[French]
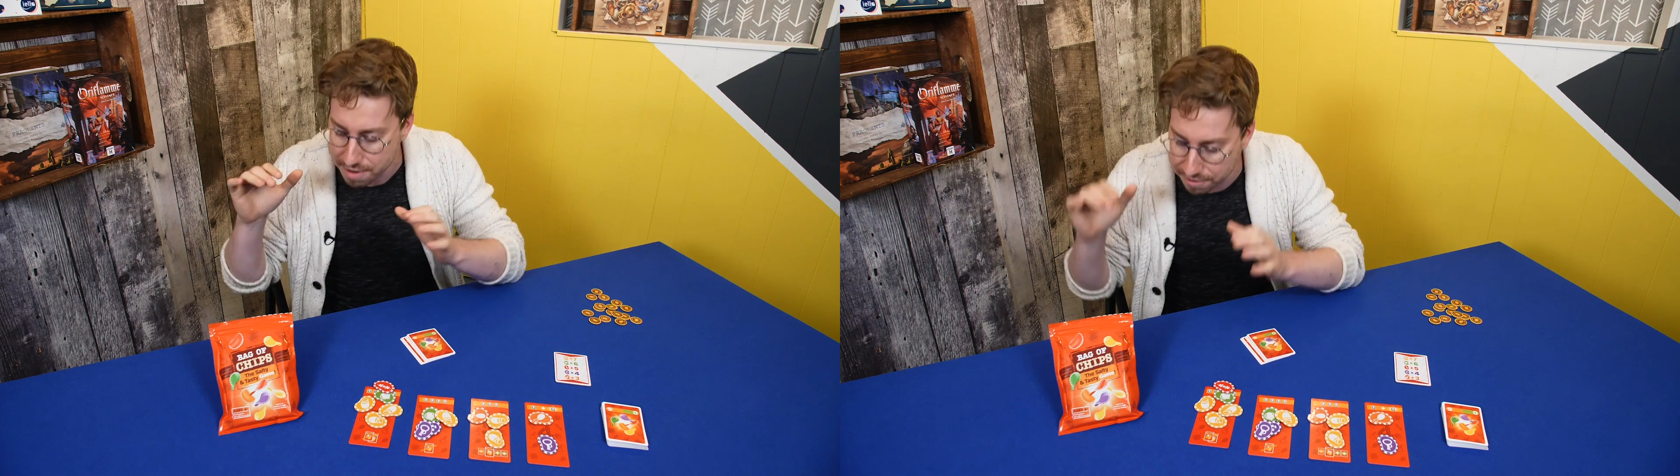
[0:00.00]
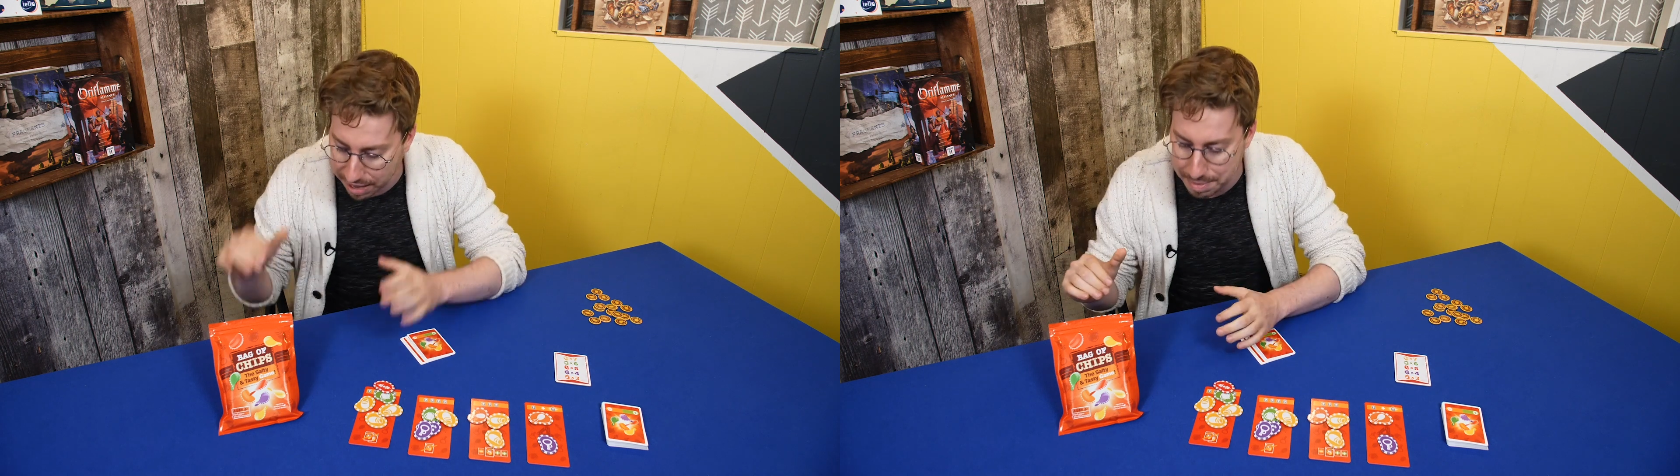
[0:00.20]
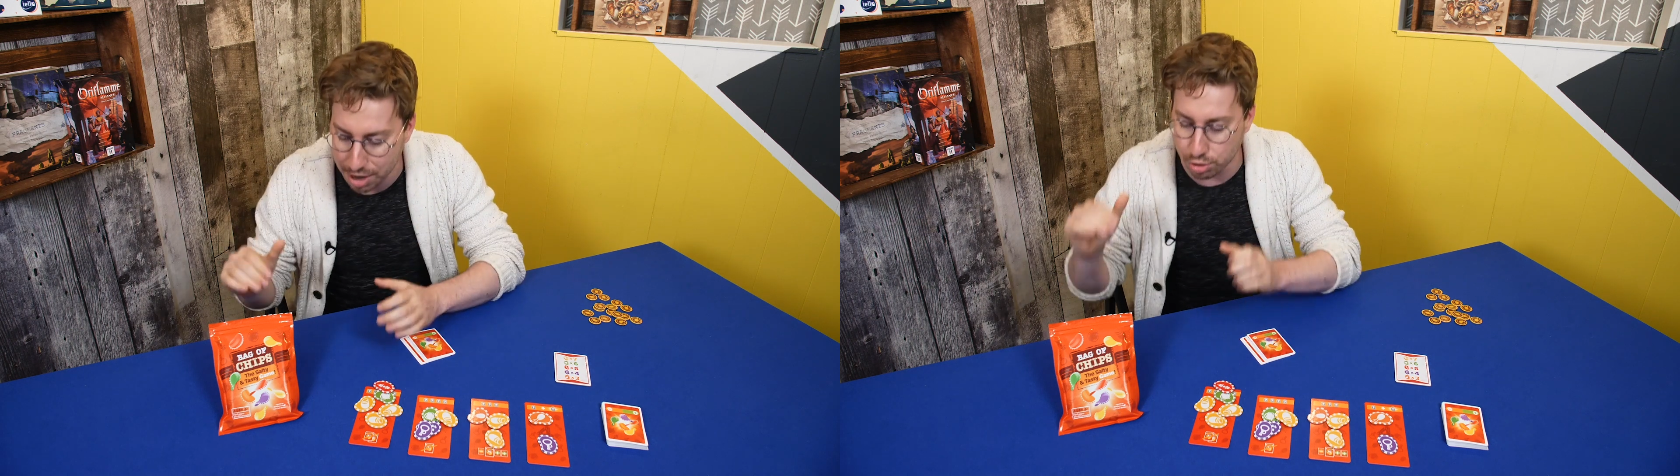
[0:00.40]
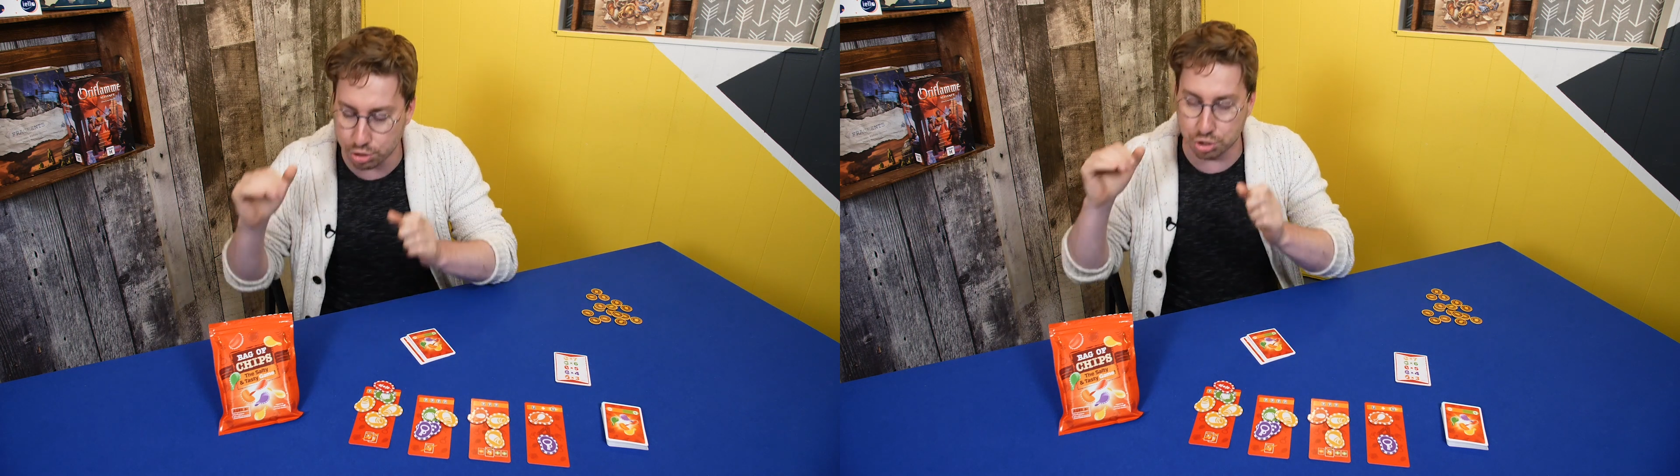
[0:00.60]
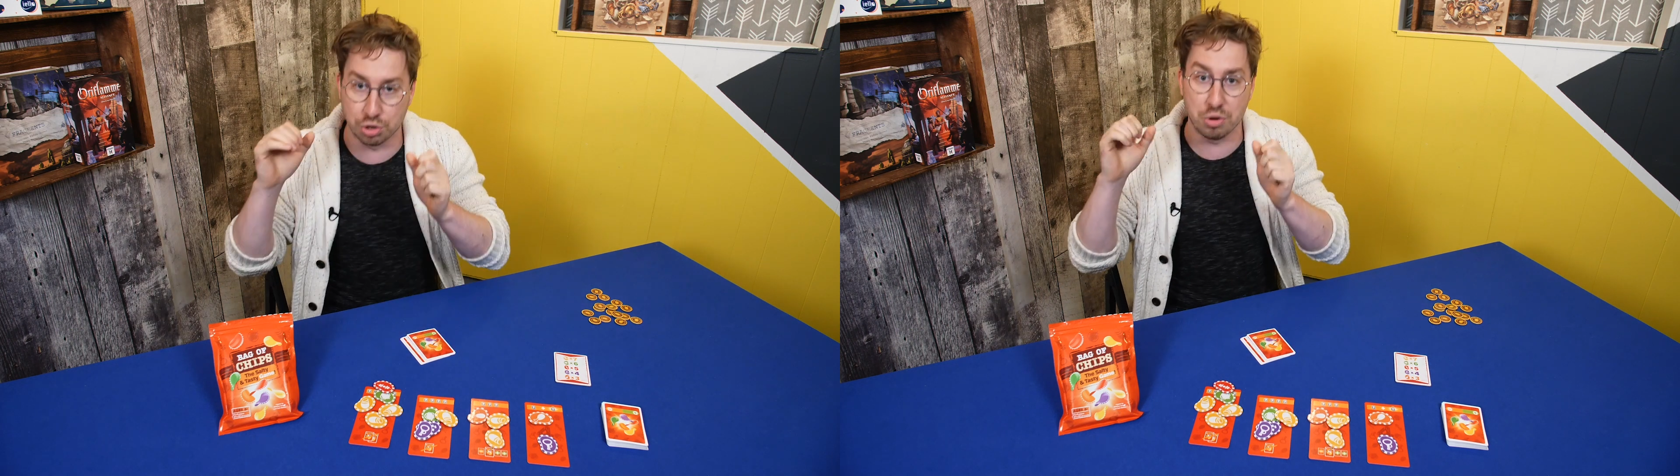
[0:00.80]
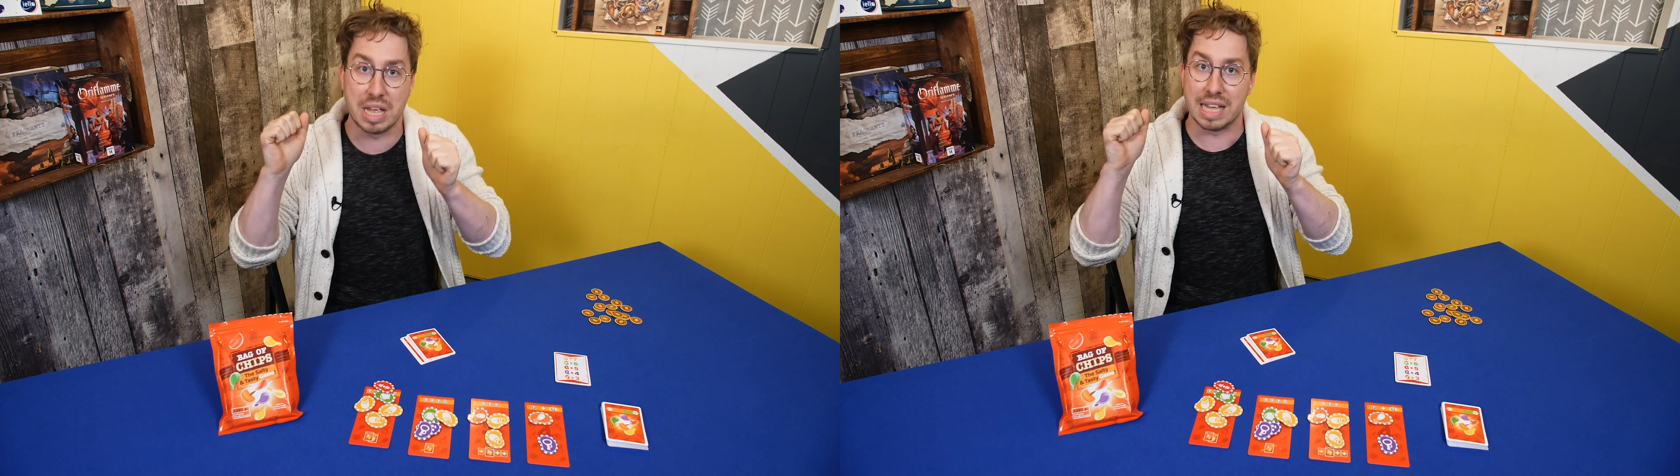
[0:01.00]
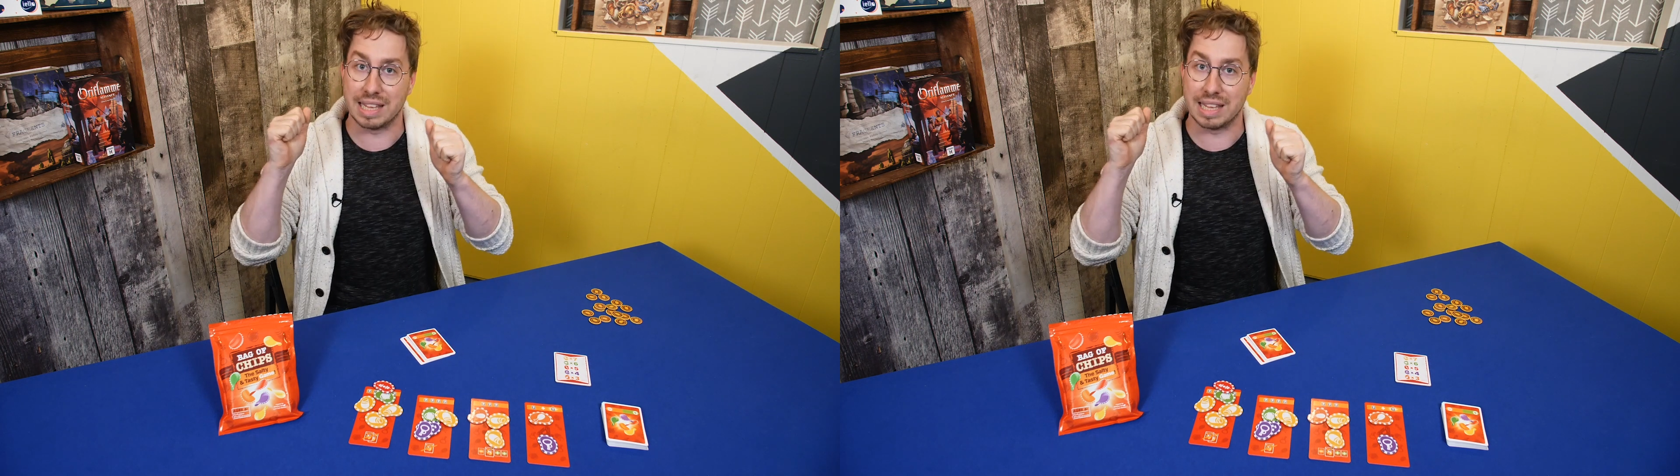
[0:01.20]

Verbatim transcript: Vraiment un jeu